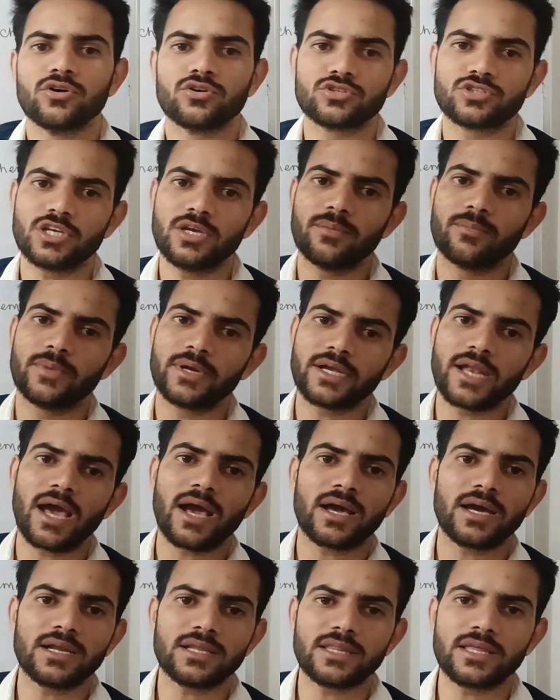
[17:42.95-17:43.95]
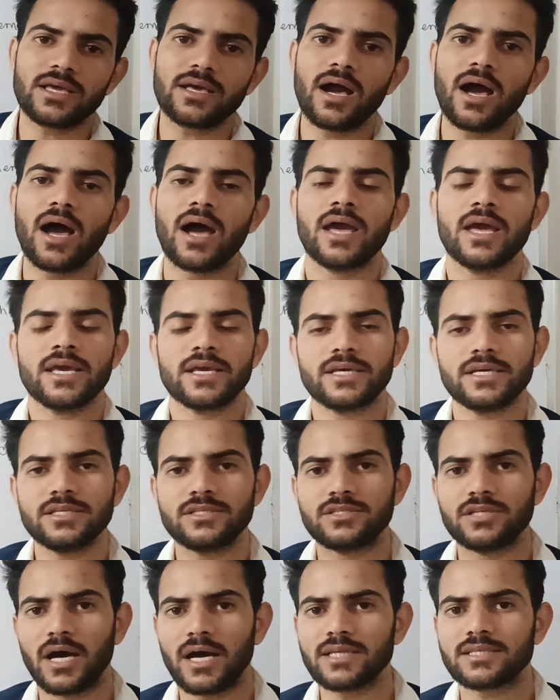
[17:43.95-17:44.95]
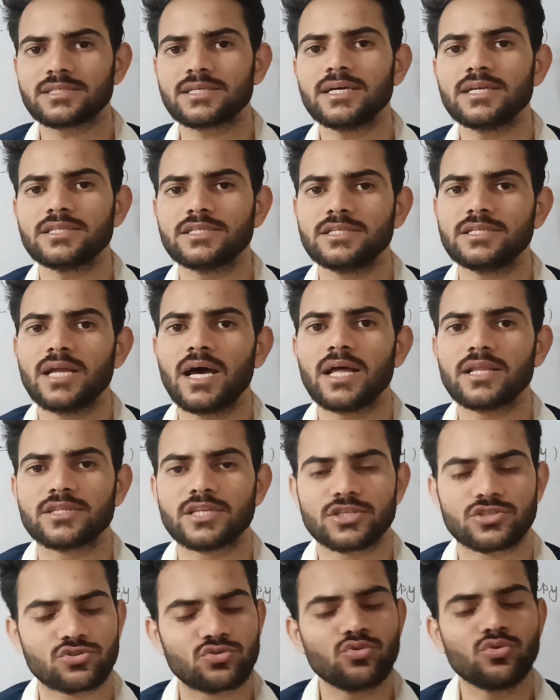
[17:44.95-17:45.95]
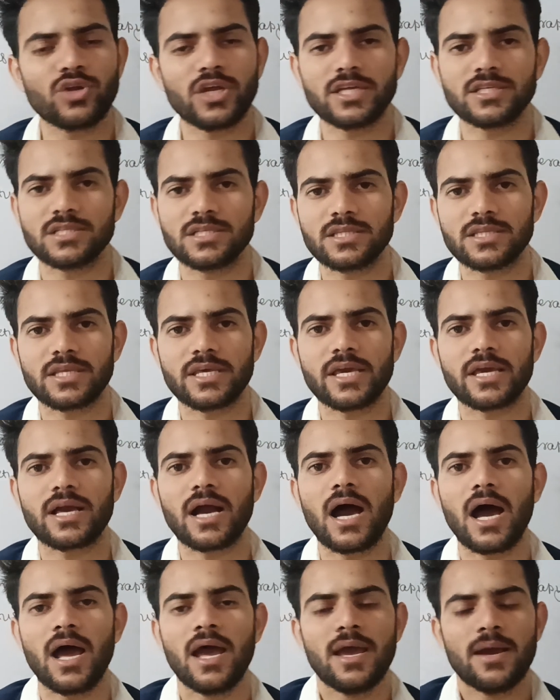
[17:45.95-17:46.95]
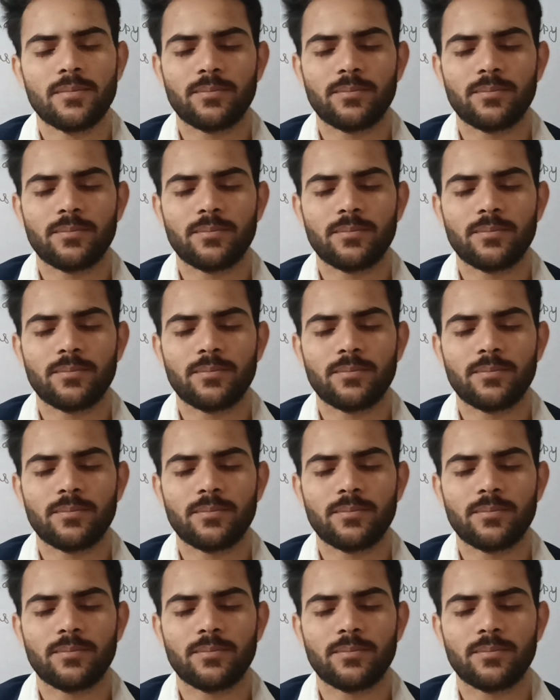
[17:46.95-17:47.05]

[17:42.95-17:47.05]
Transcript: उसे मिटा कर दिखा कि झंस कर जीना दस्तूर है जिंदगी का